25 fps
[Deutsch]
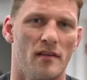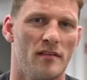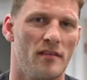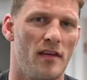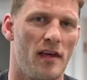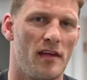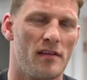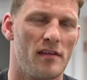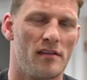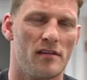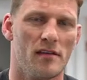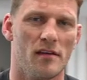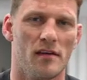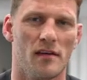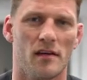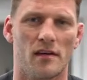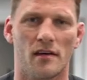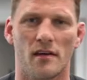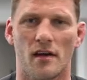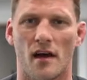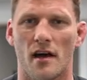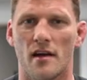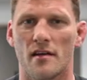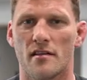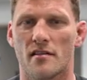
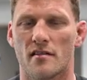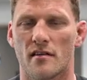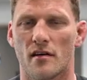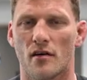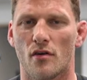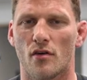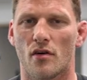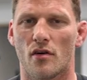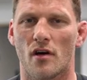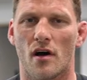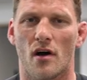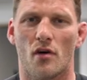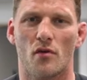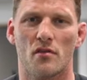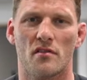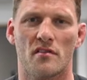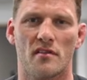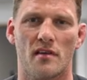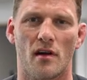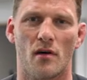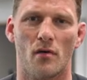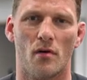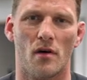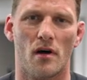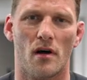Technik als auch
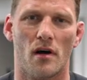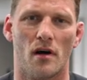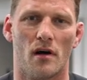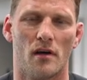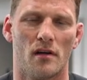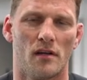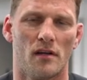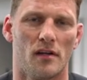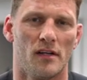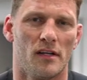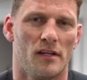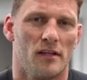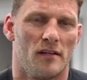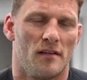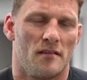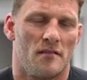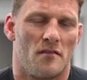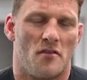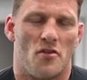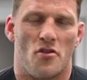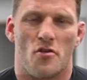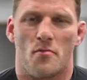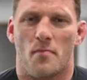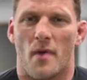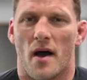Ausdauer,
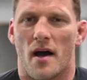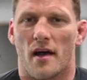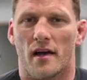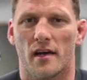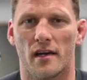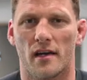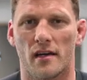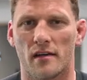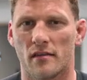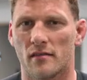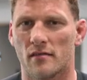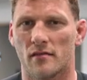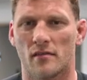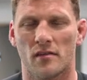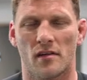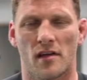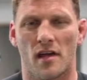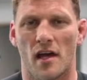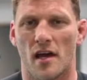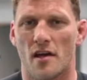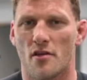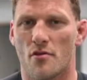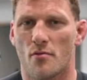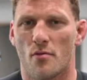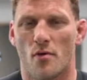Sparring,
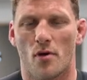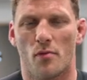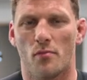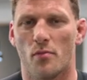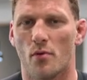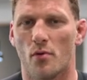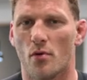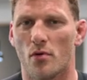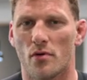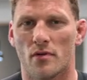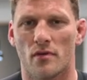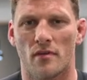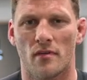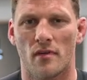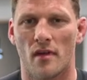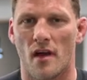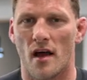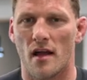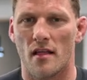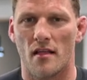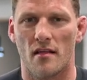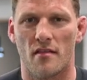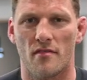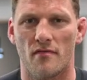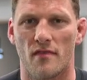Cagework, Boden,
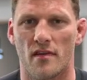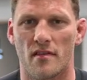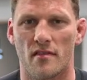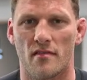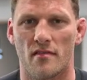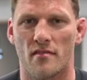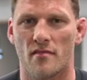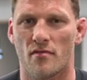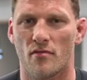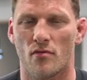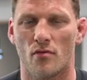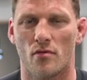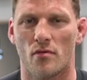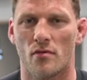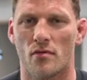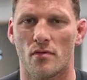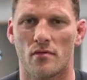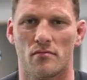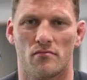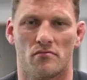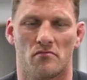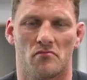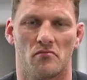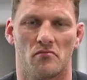alles was so